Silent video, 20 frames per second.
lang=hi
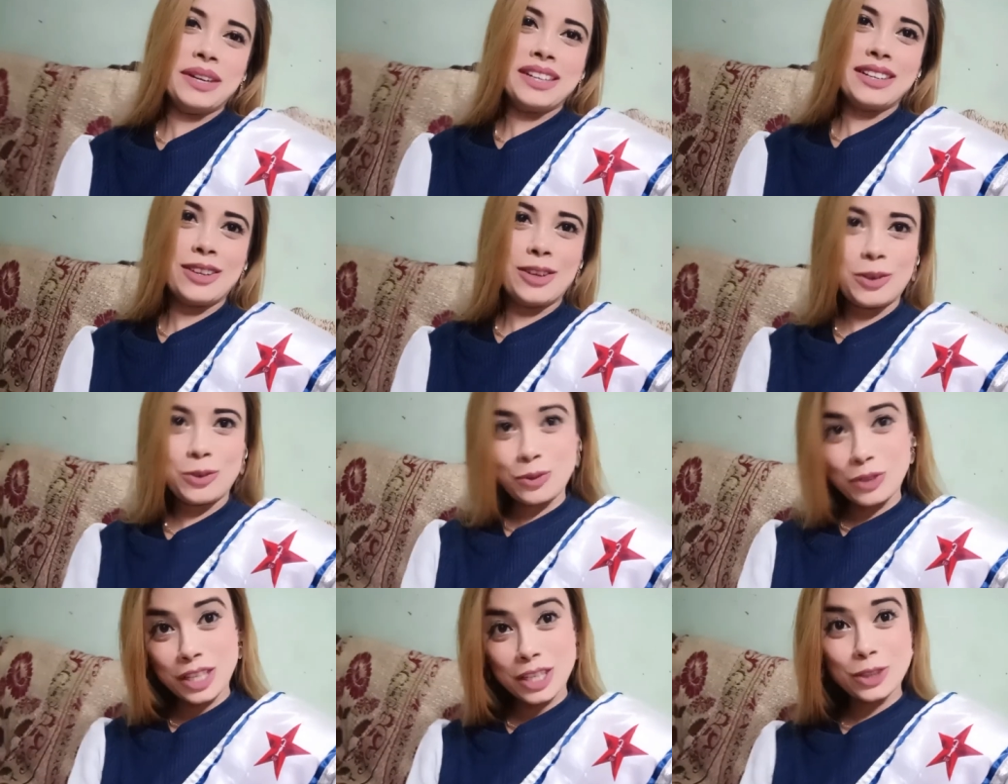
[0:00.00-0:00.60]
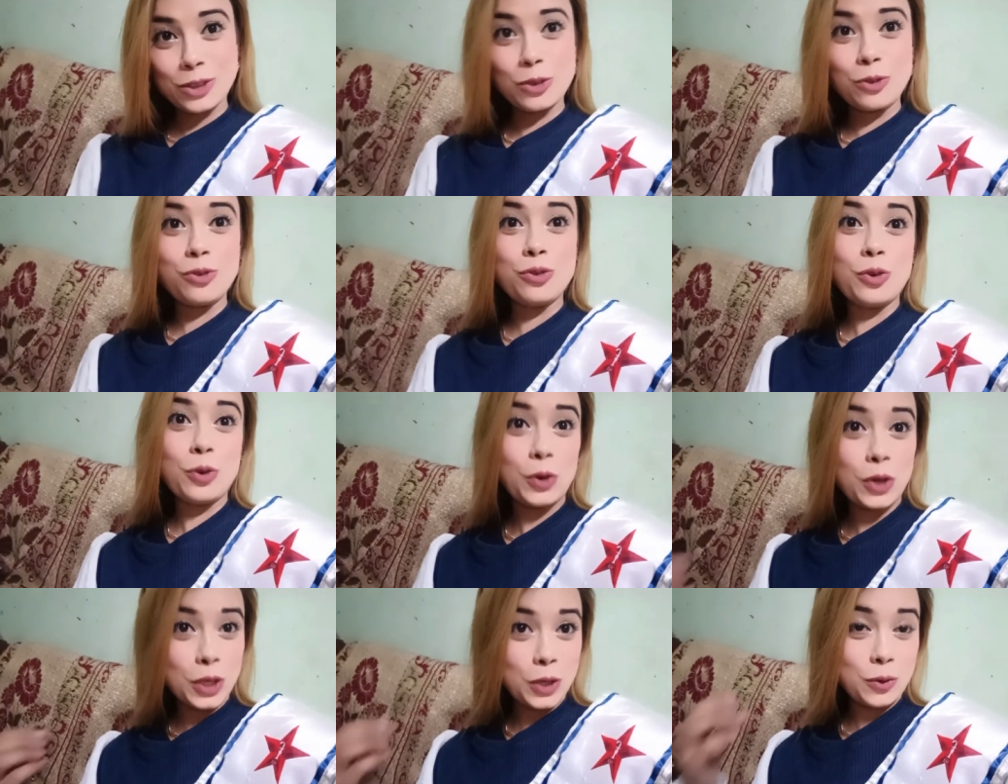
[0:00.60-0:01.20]
करूँगी तो
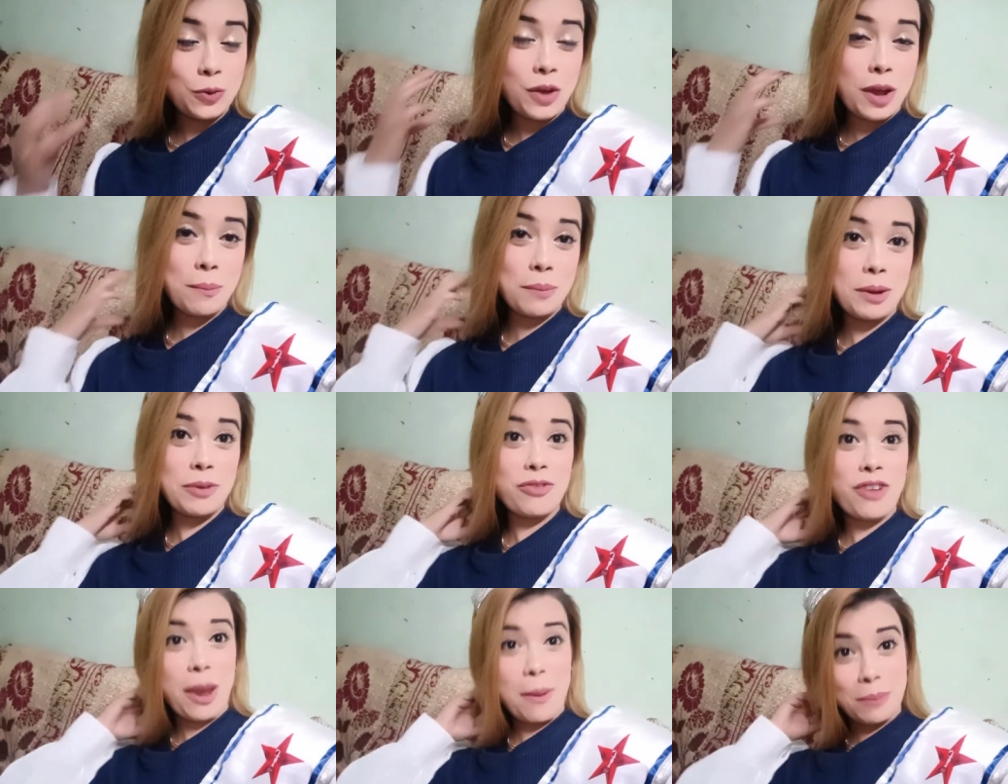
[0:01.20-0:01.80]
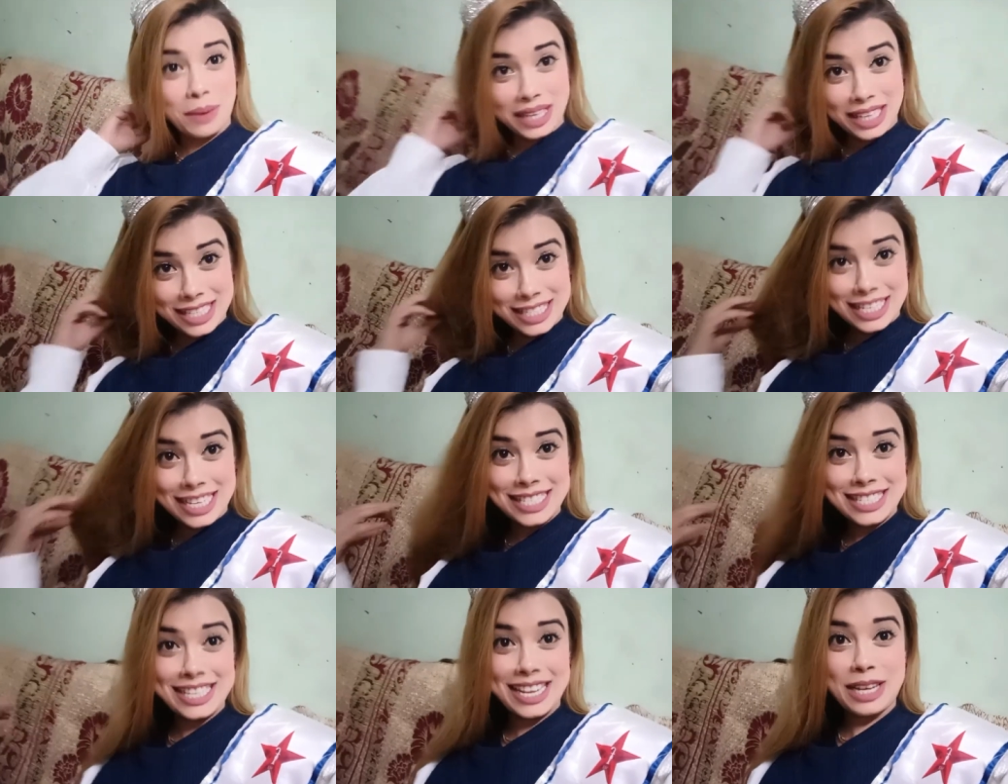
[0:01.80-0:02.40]
वो ही हुआ अपनी फैमिली के
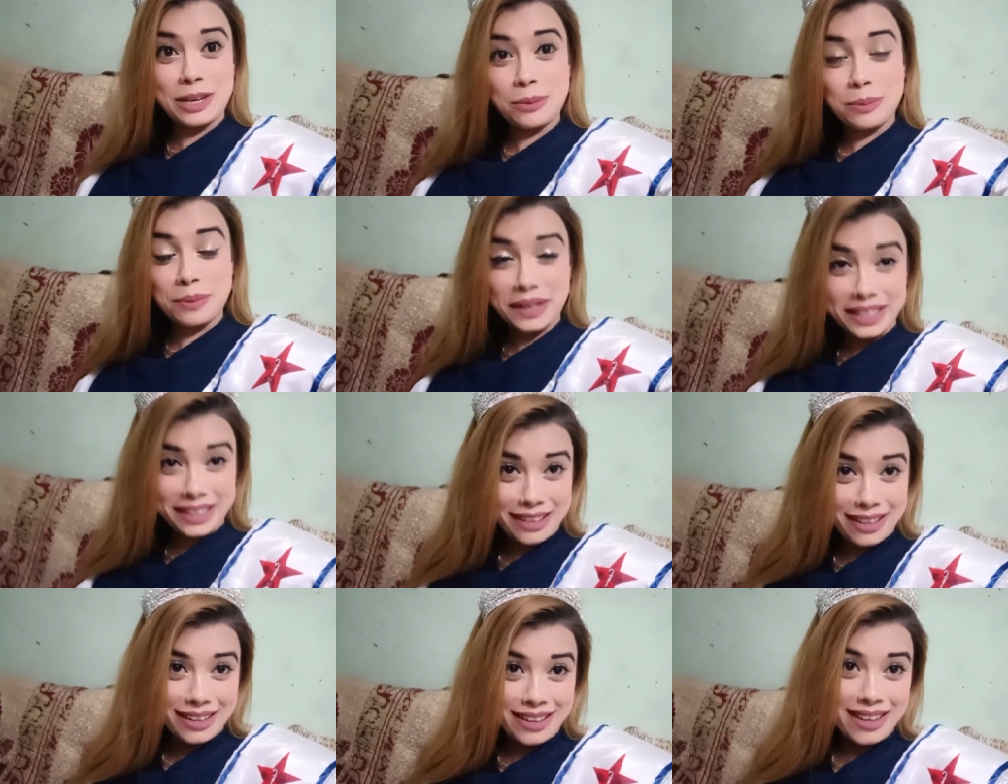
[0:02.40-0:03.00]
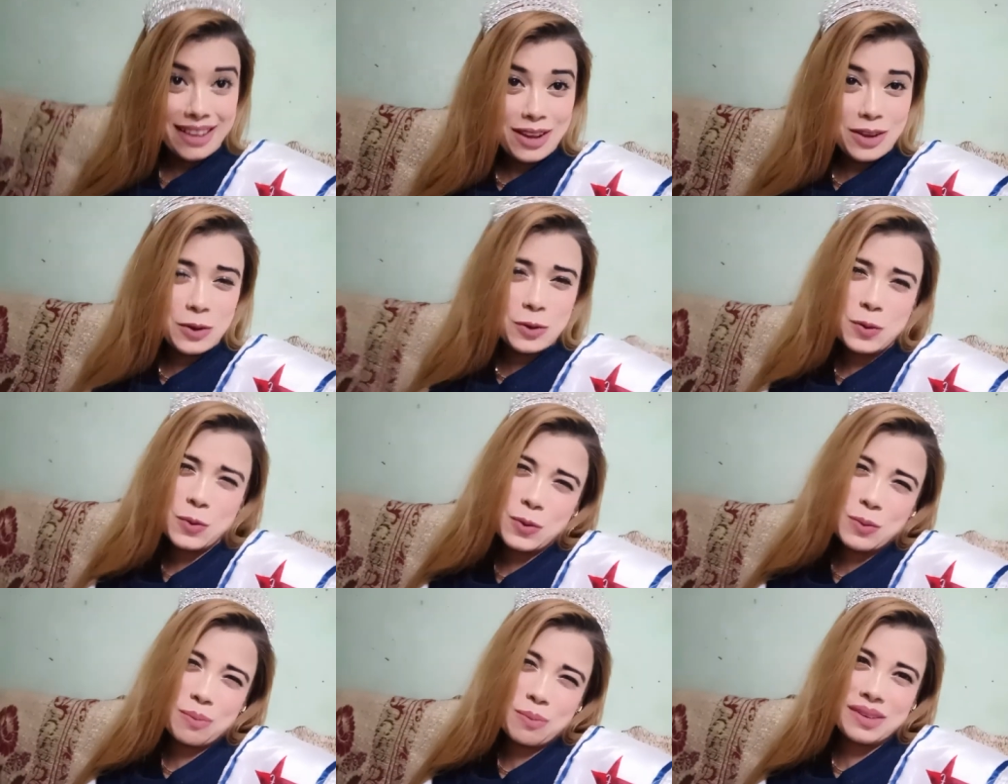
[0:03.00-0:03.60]
साथ सेलिब्रेट करा
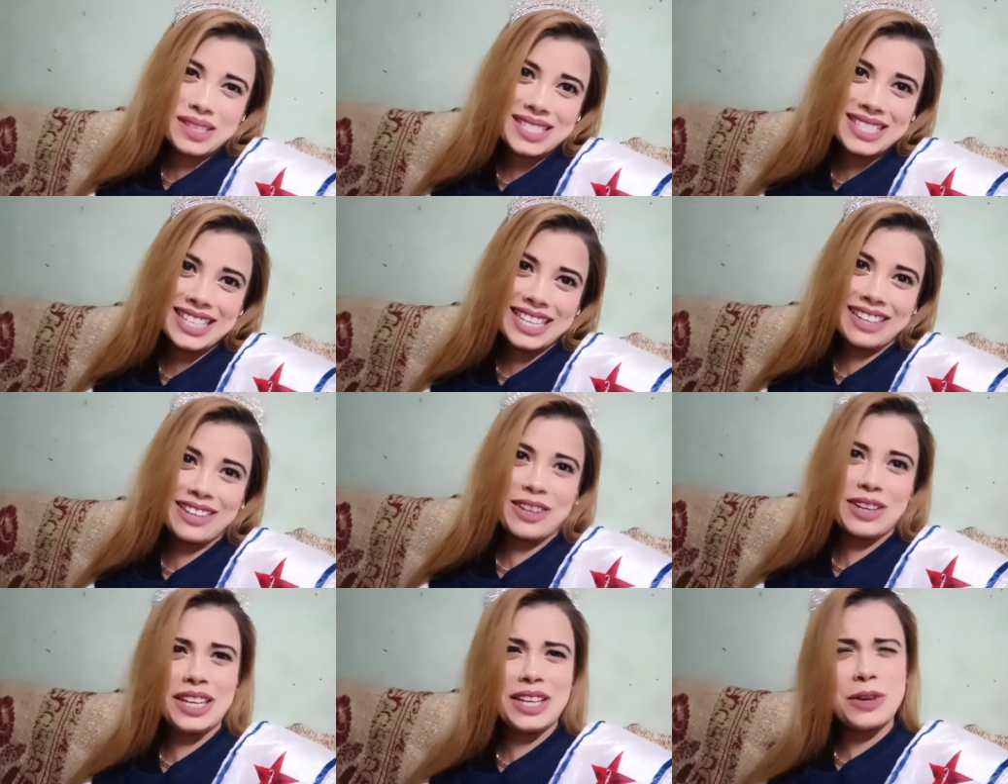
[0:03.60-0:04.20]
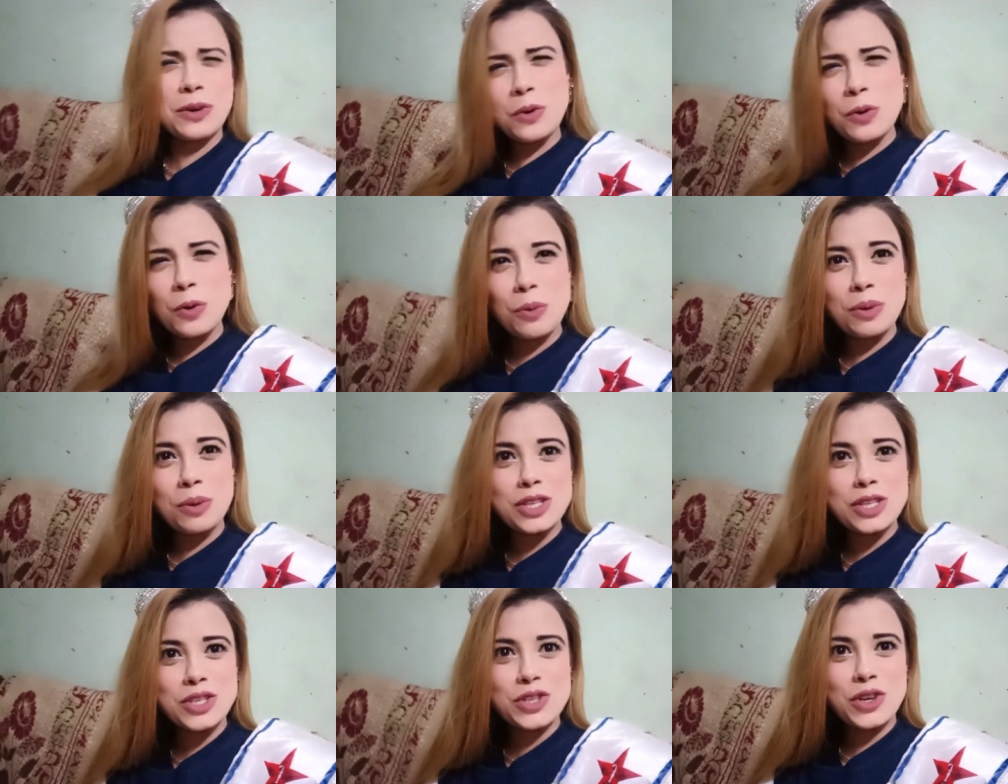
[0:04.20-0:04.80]
खूब मस्ती करी खूब
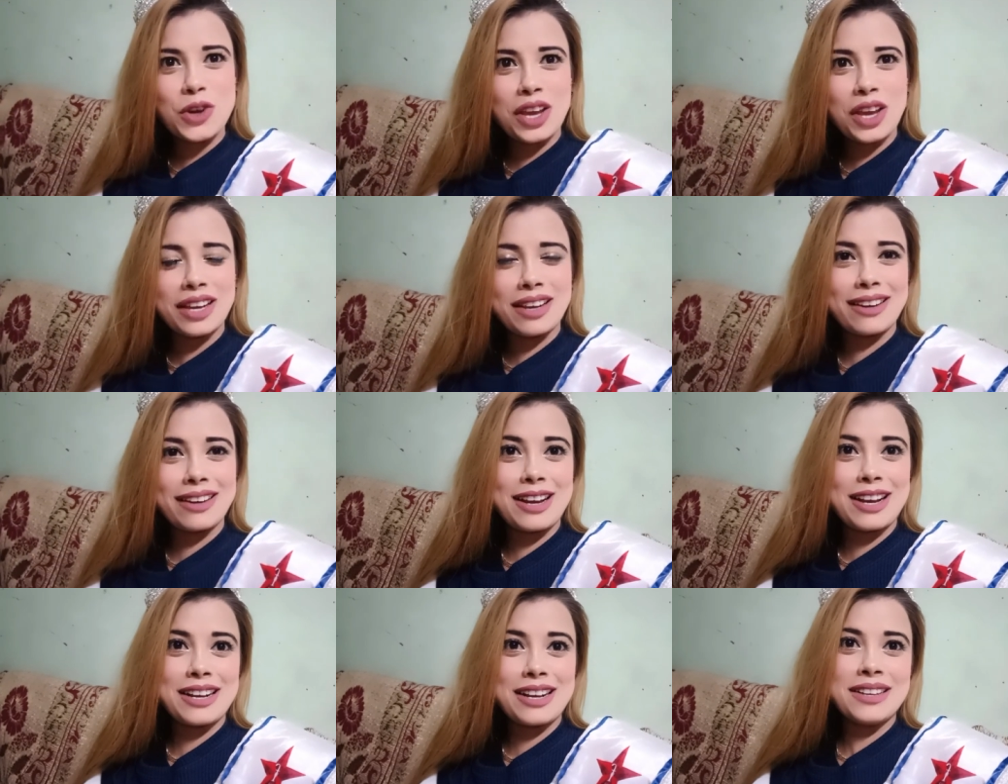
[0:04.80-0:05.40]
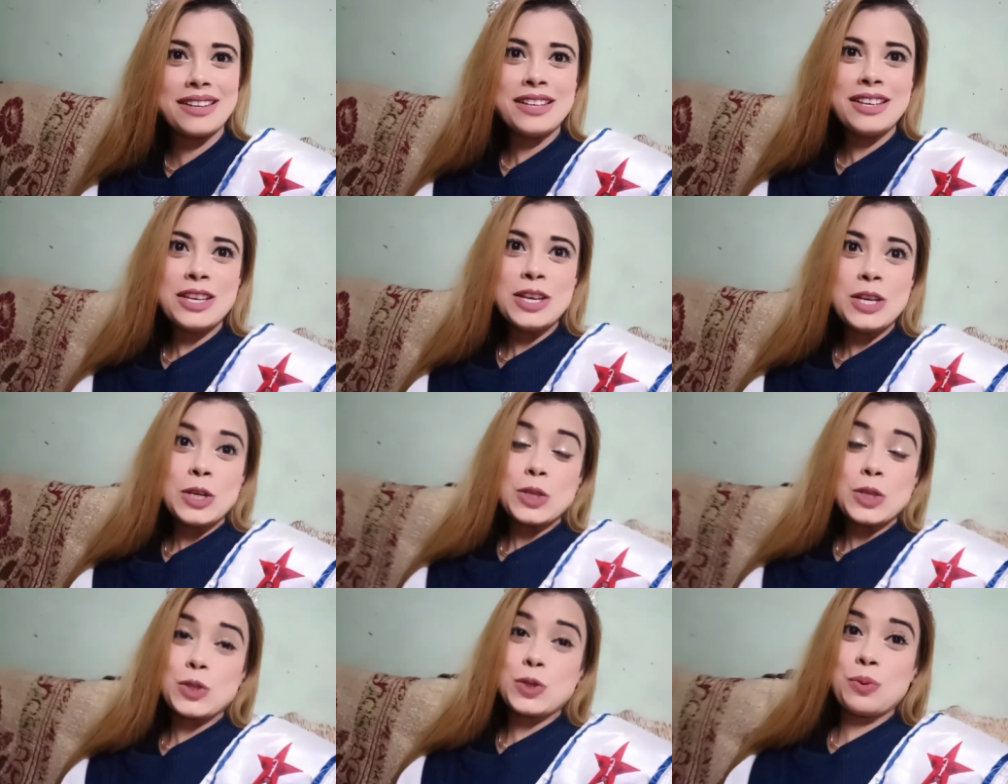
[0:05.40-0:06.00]
इंजॉय करा
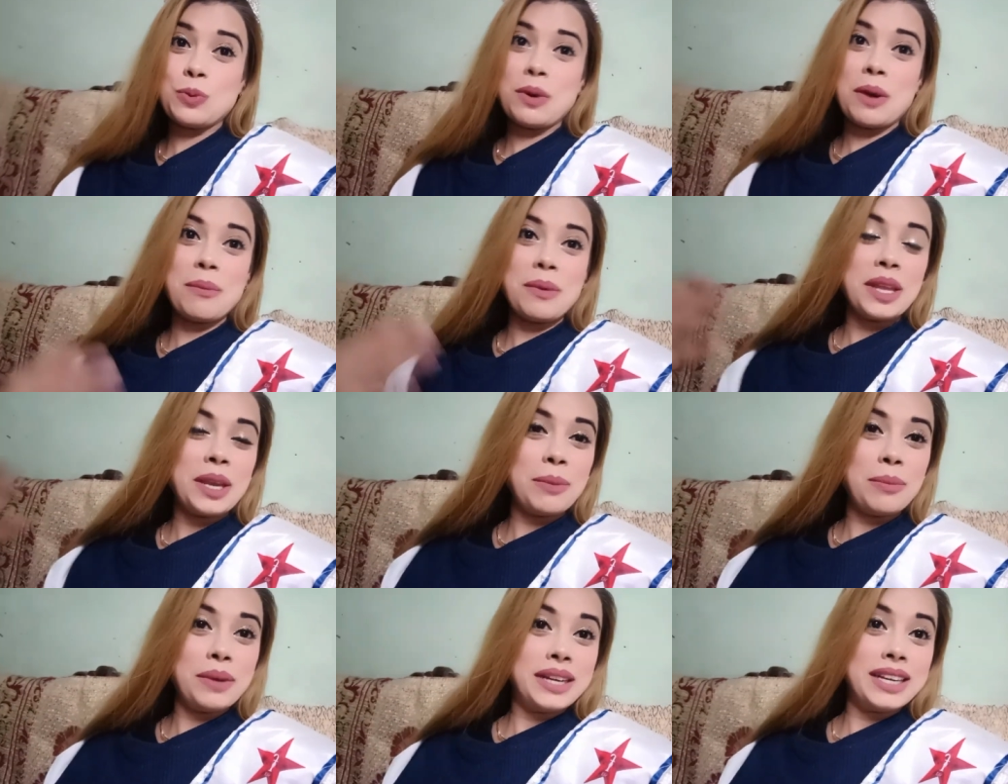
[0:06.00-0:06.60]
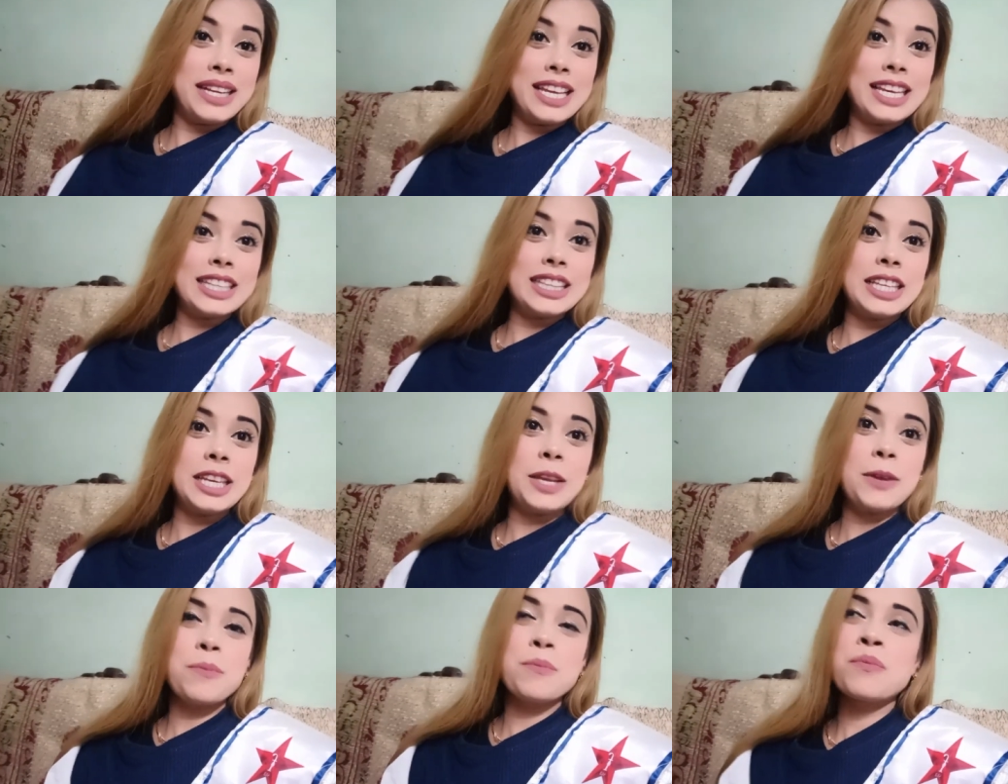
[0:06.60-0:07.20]
सुबह मेरी मीटिंग
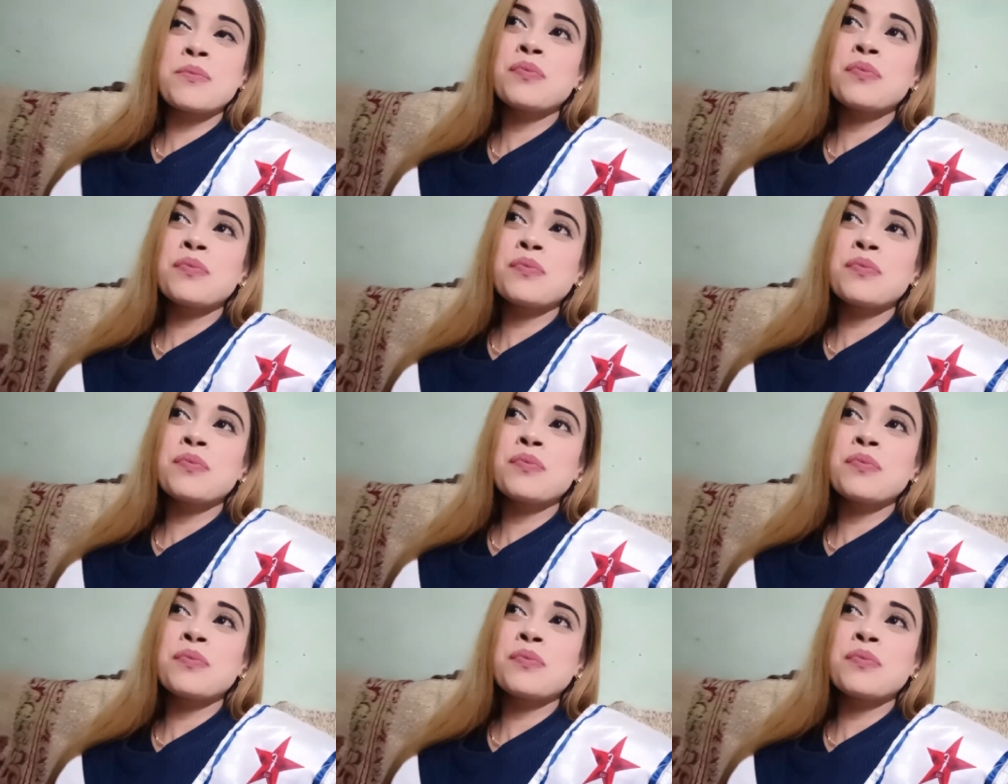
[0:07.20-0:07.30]
थी